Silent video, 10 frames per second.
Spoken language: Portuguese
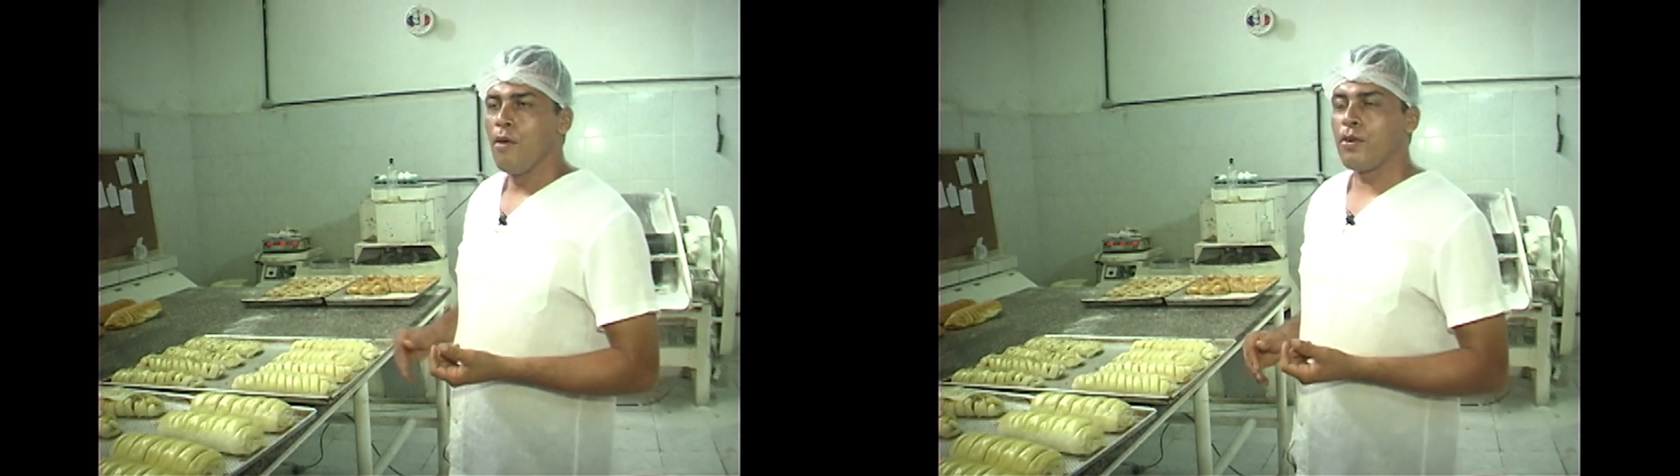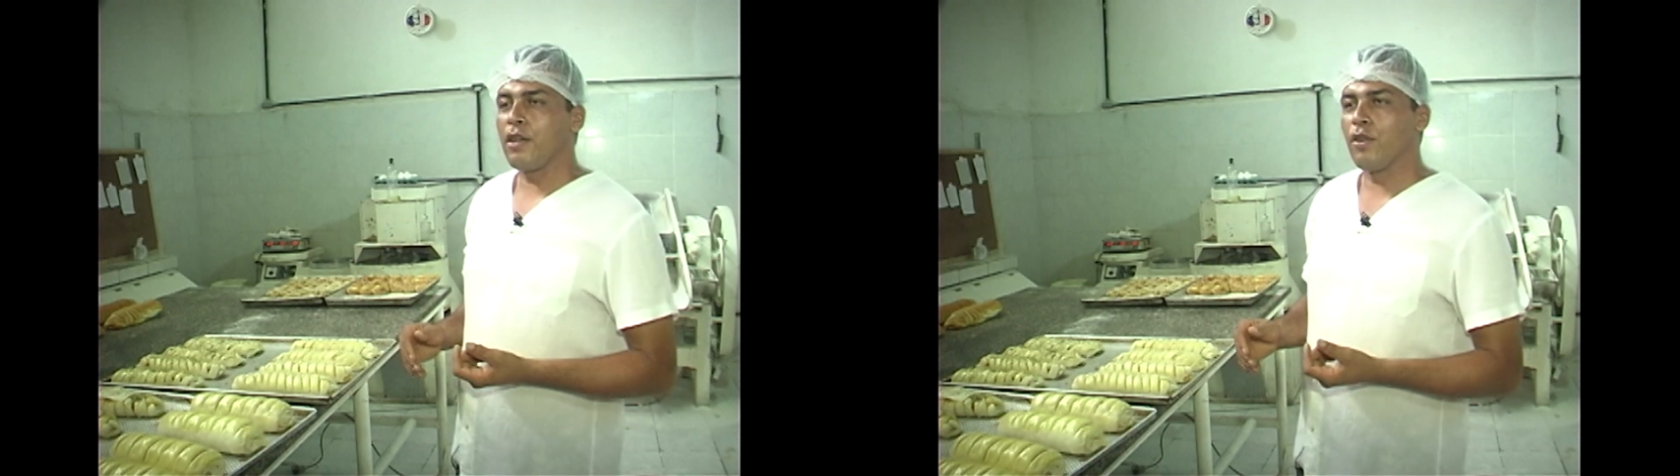
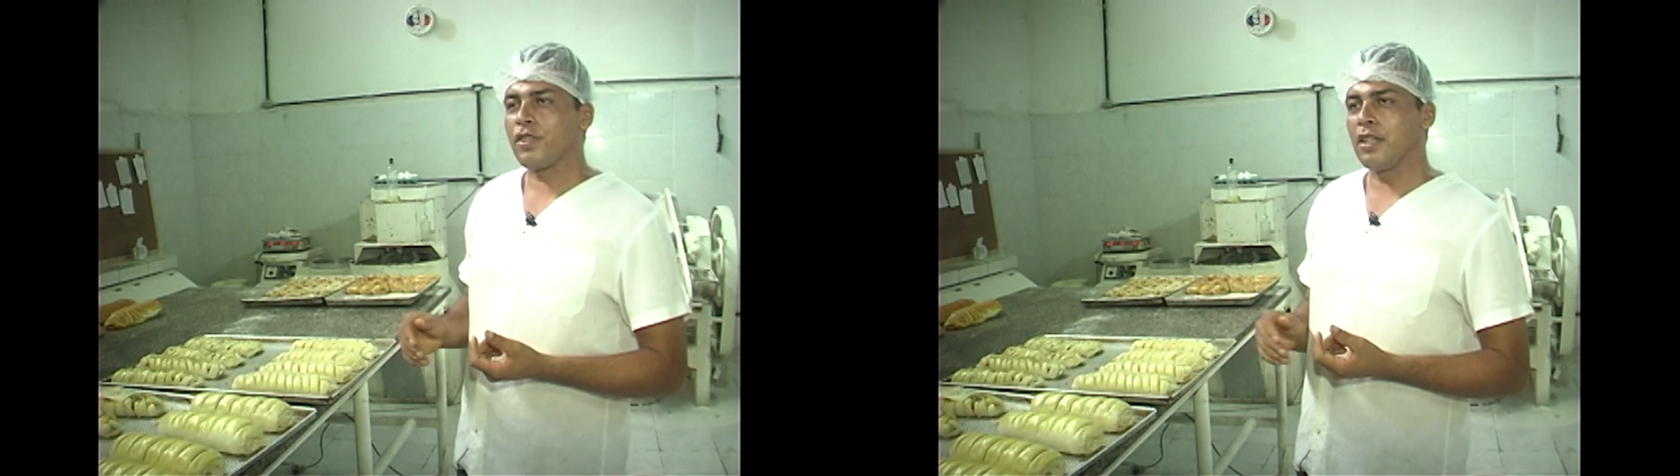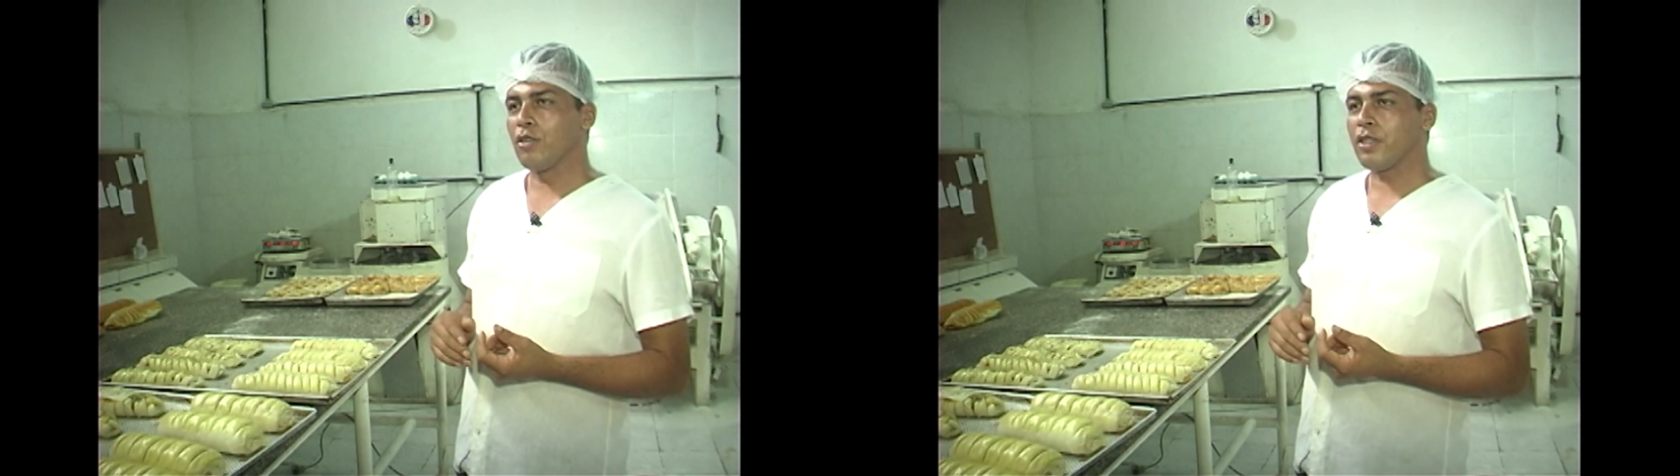porque
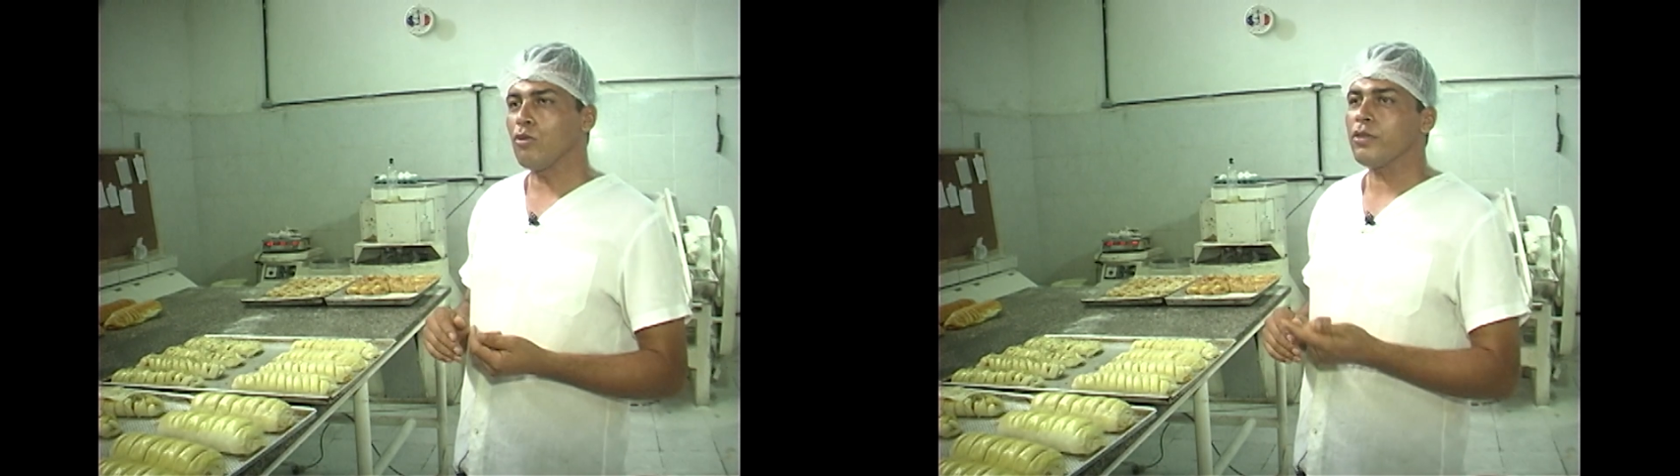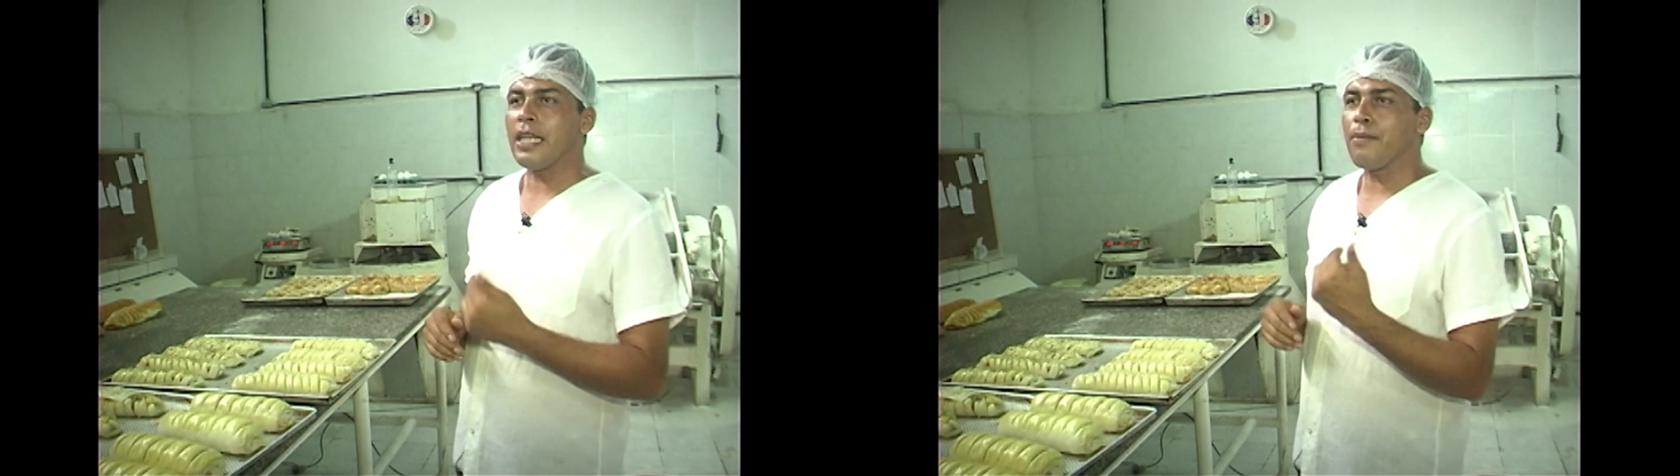você não tem
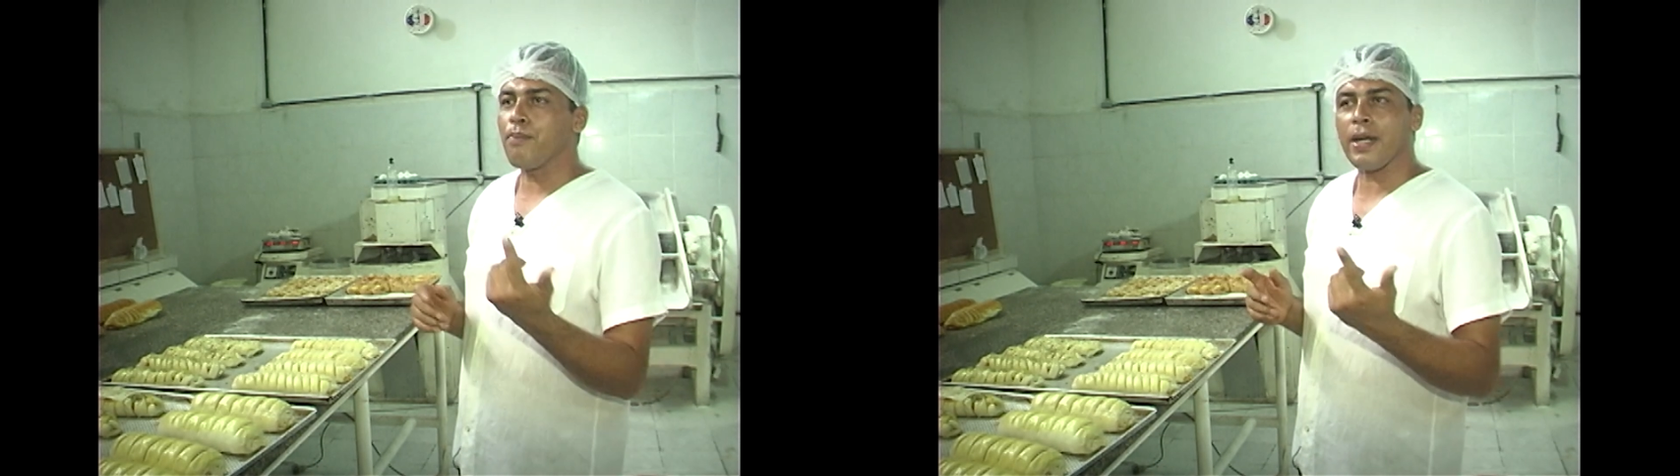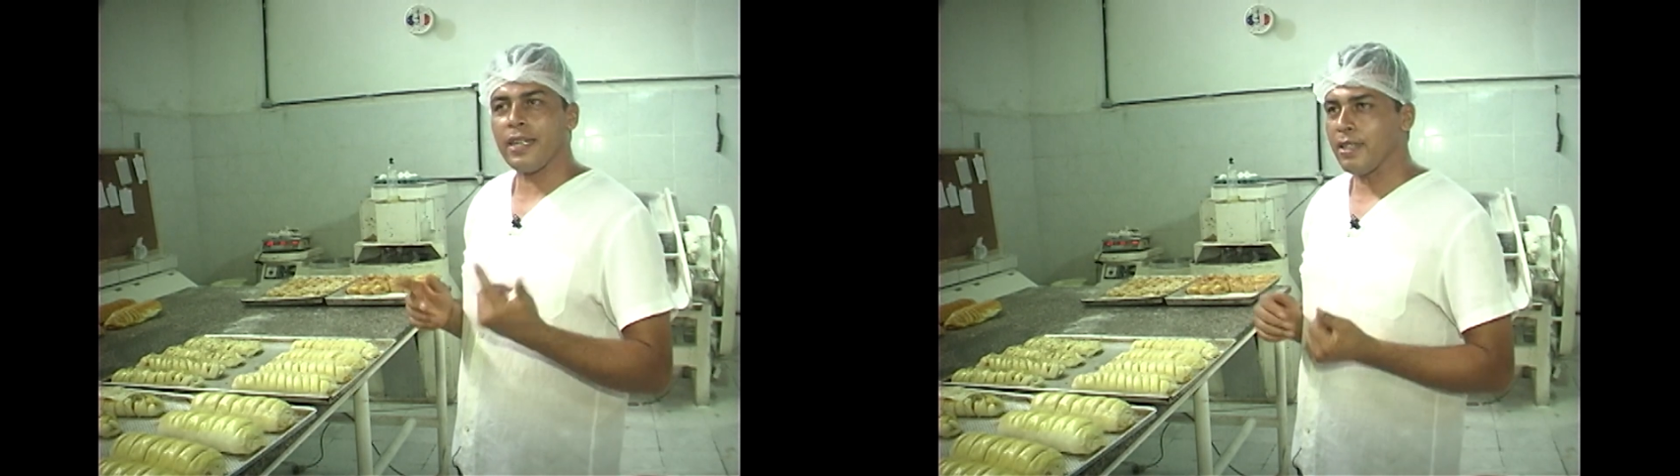um
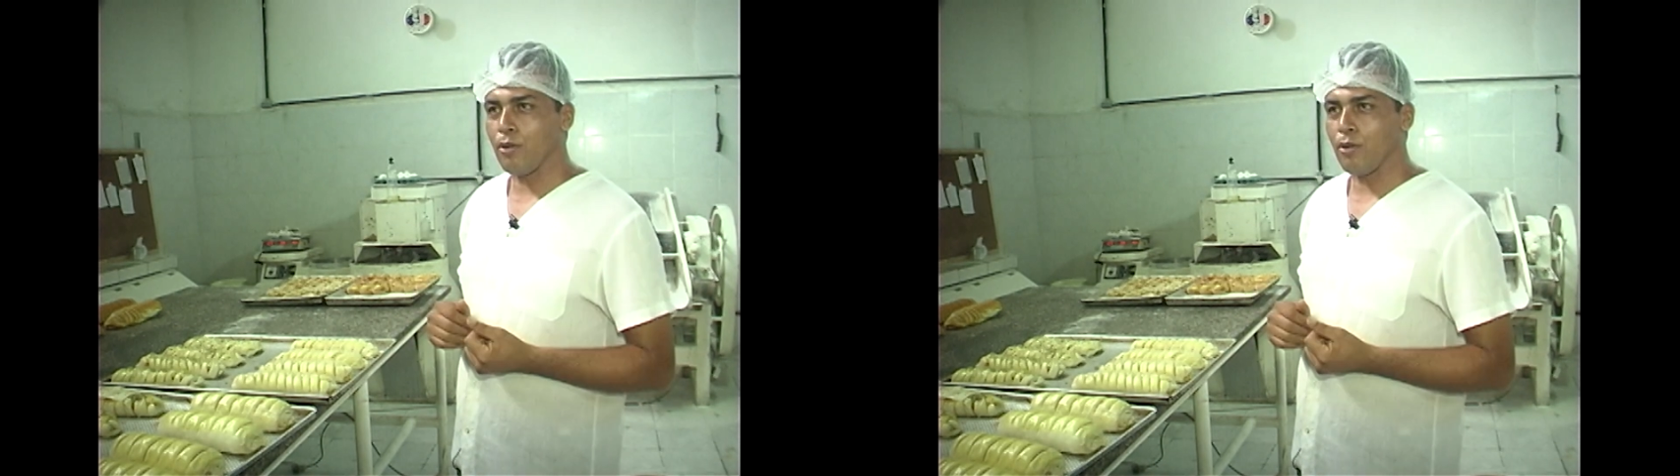tempo para cada